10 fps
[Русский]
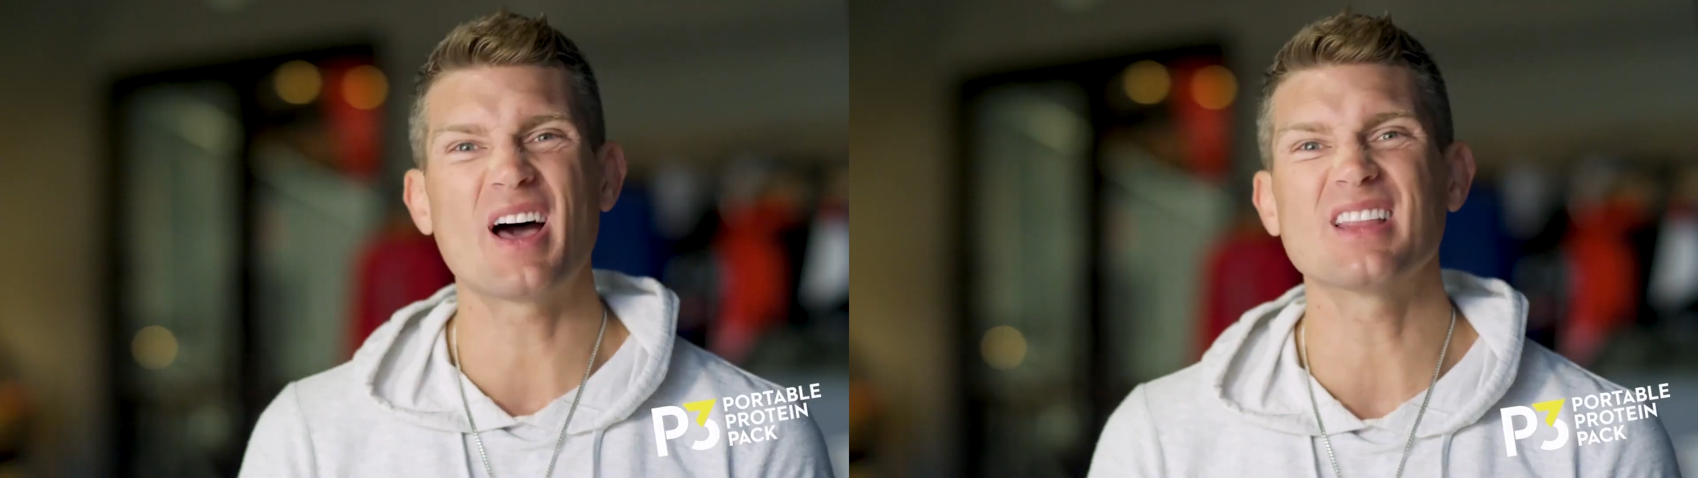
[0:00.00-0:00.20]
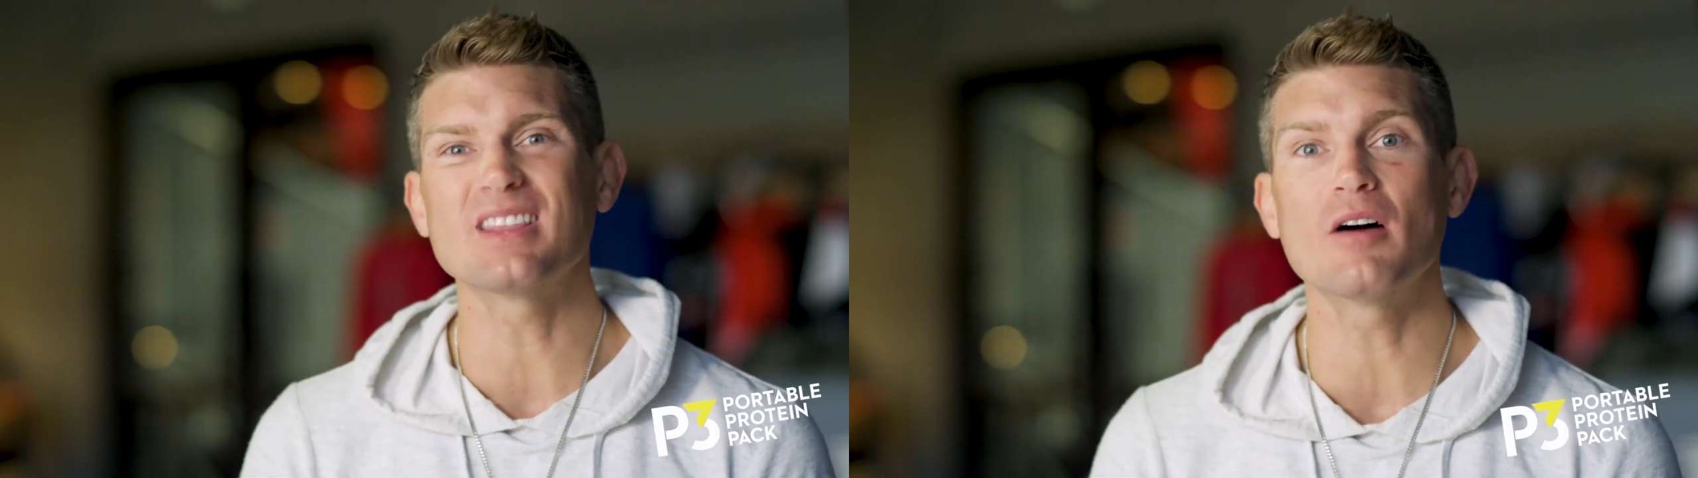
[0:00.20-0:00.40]

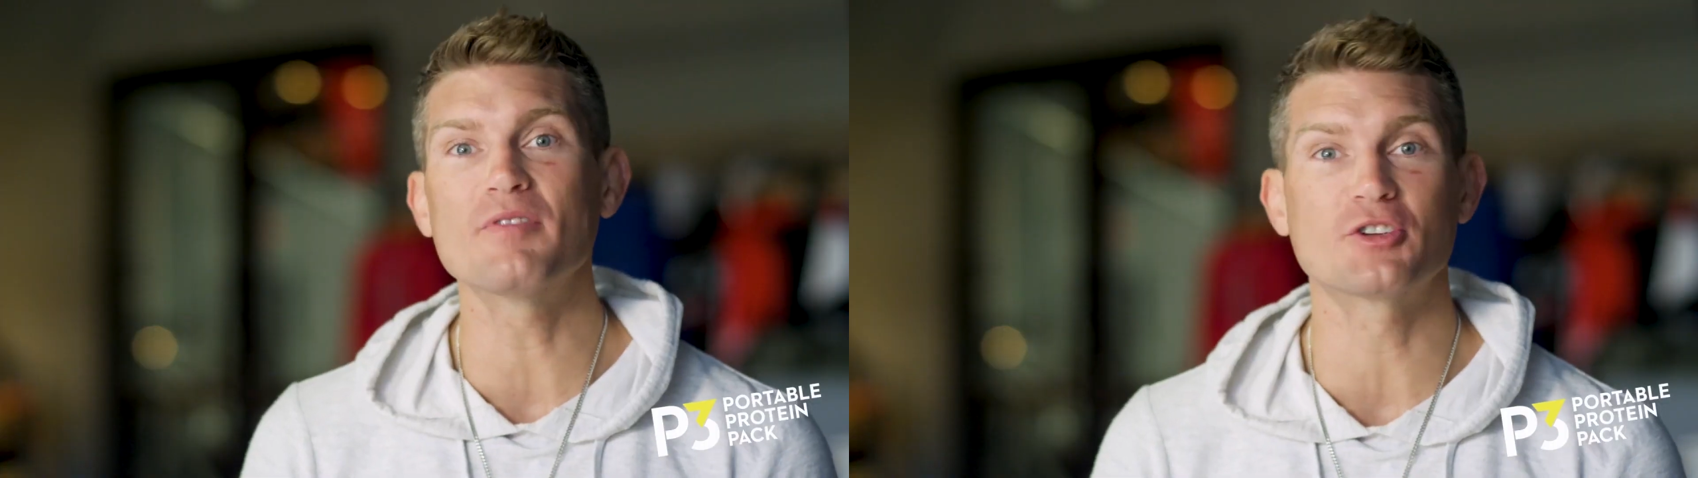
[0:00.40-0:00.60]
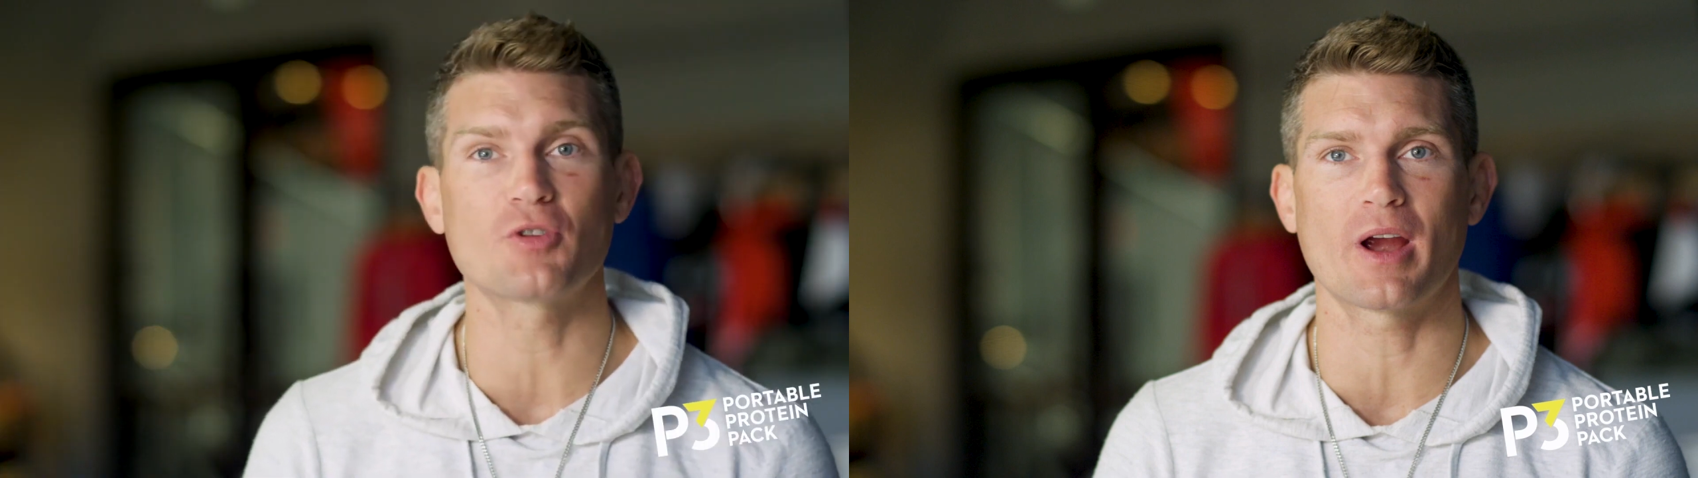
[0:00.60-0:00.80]
я люблю
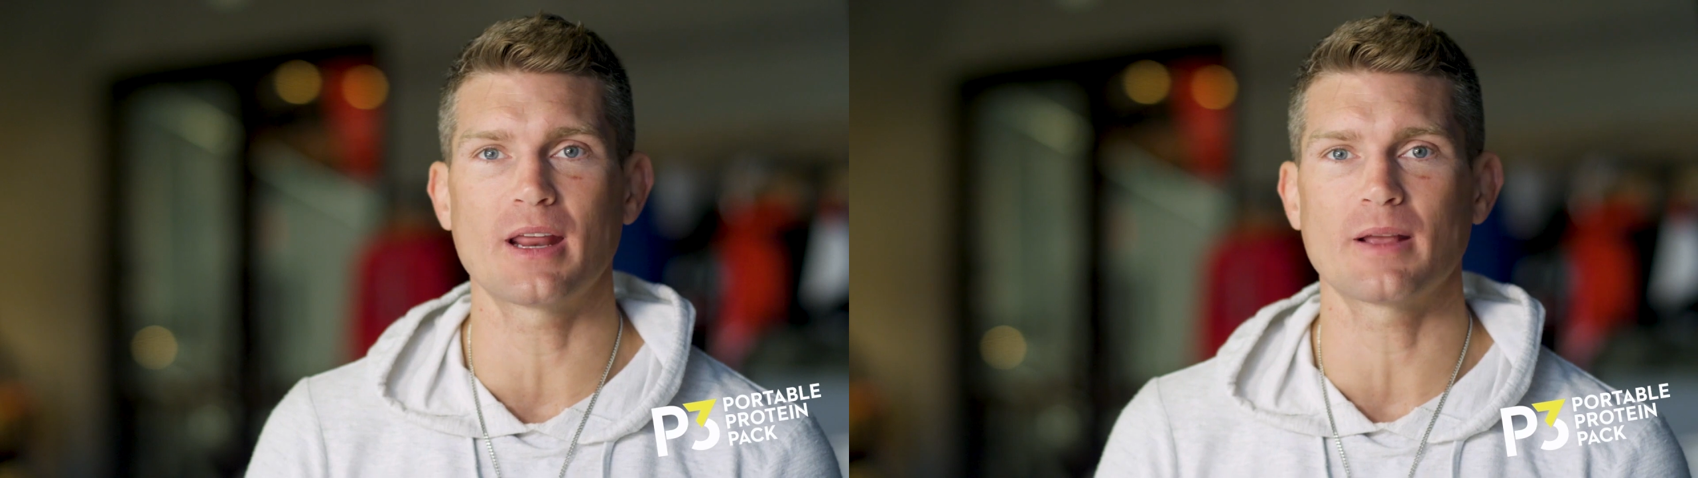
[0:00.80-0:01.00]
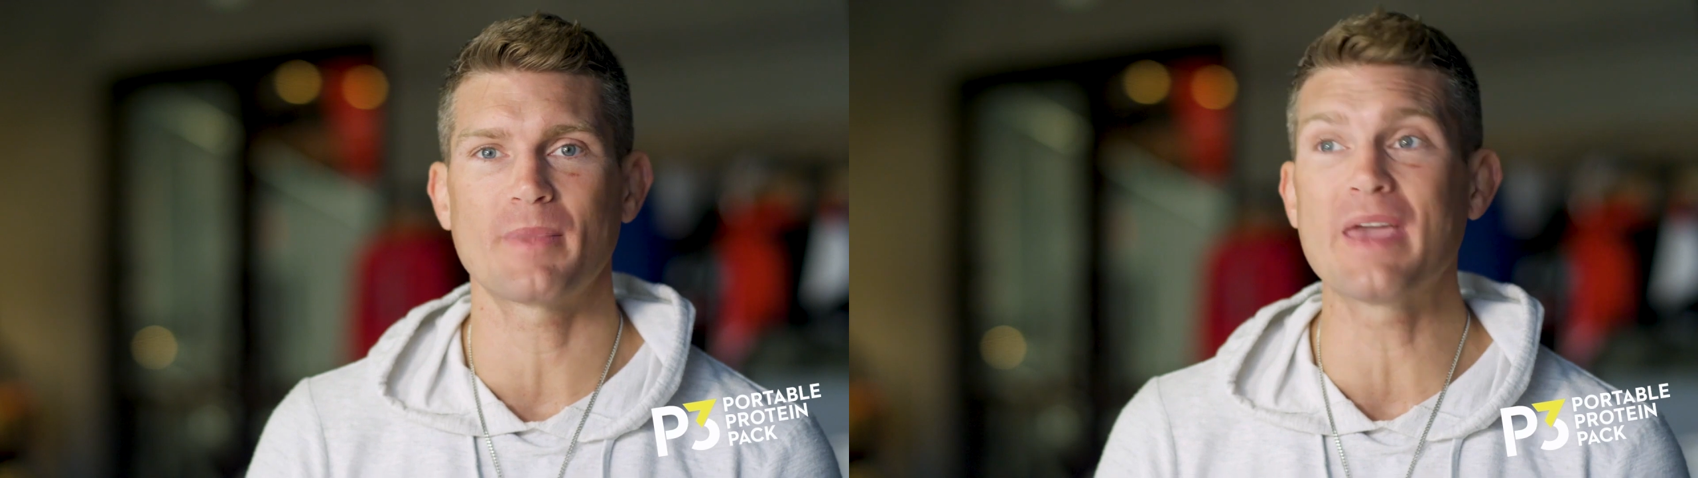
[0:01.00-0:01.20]
тренироваться.